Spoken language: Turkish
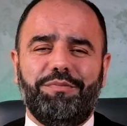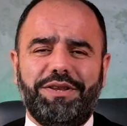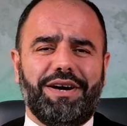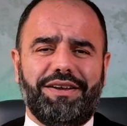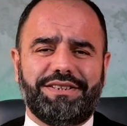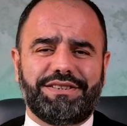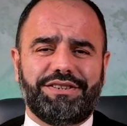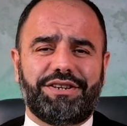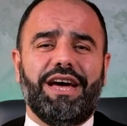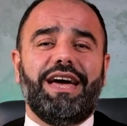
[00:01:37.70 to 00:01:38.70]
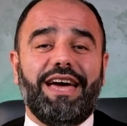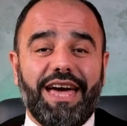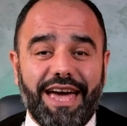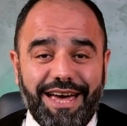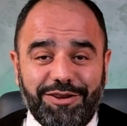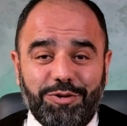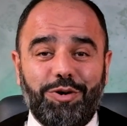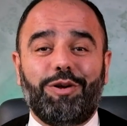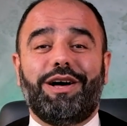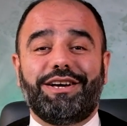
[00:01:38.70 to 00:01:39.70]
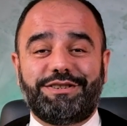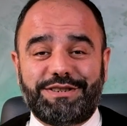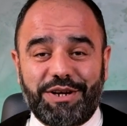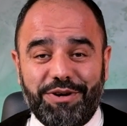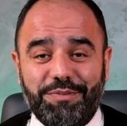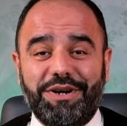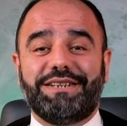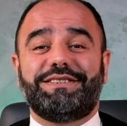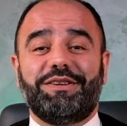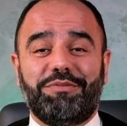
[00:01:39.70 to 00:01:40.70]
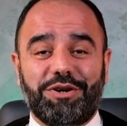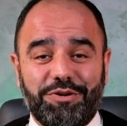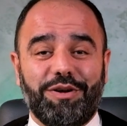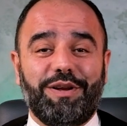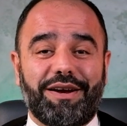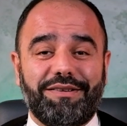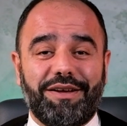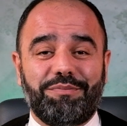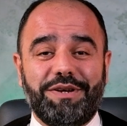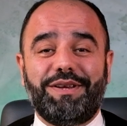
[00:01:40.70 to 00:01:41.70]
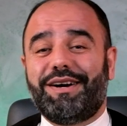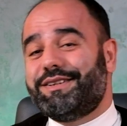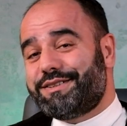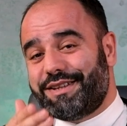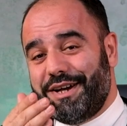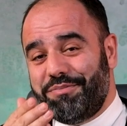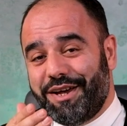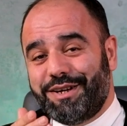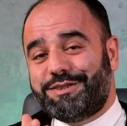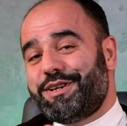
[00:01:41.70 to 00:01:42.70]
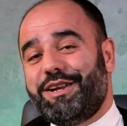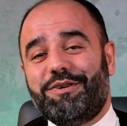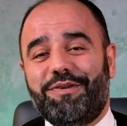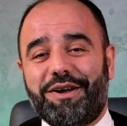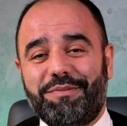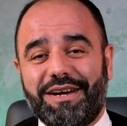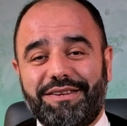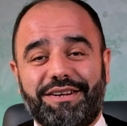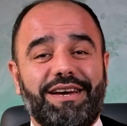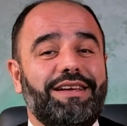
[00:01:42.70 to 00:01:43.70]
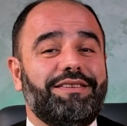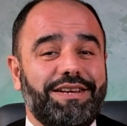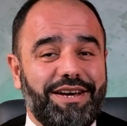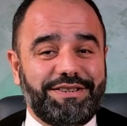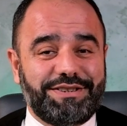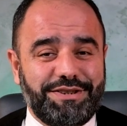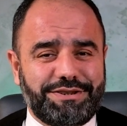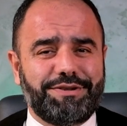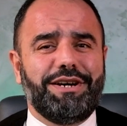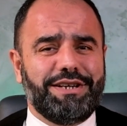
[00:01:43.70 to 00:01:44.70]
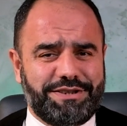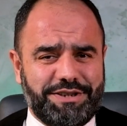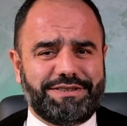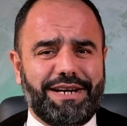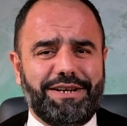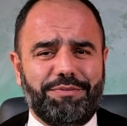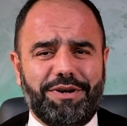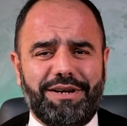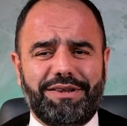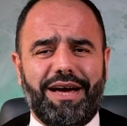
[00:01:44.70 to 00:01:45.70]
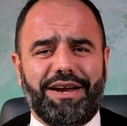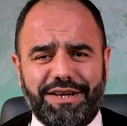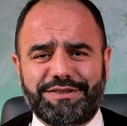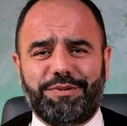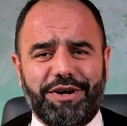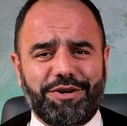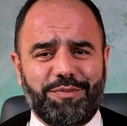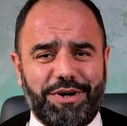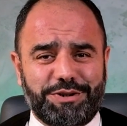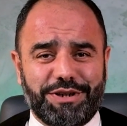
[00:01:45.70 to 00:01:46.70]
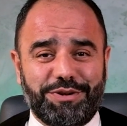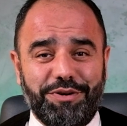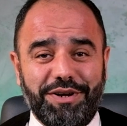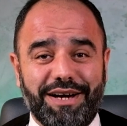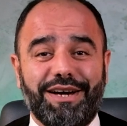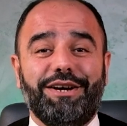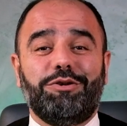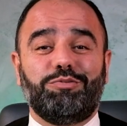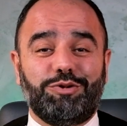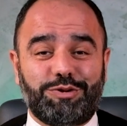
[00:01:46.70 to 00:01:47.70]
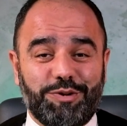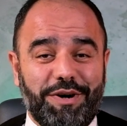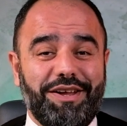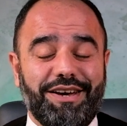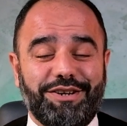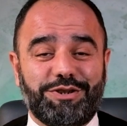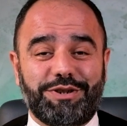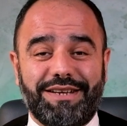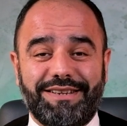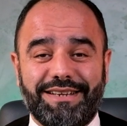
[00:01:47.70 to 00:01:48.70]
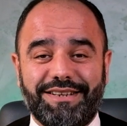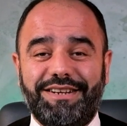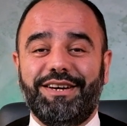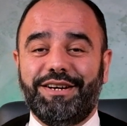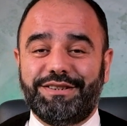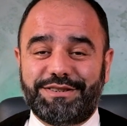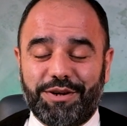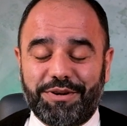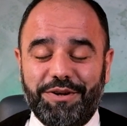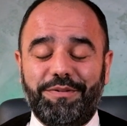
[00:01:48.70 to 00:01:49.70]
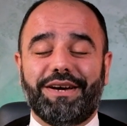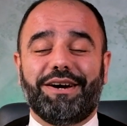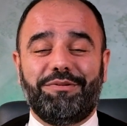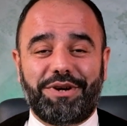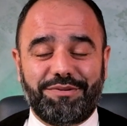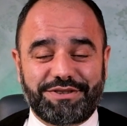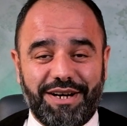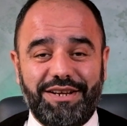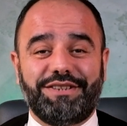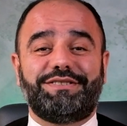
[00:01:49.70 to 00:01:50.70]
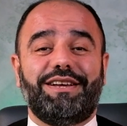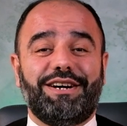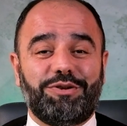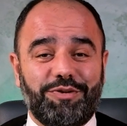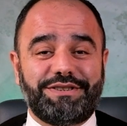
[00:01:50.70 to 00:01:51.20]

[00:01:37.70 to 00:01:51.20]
bir tanesidir en kolay sevap kazanma yollarından bir tanesi de selam vermektir. Ne dersiniz? Sizlerle birlikte herkes bir akım başlatıyor ya, Müslümana yakışan nedir? Sevgili Peygamberimiz Aleyhisselatü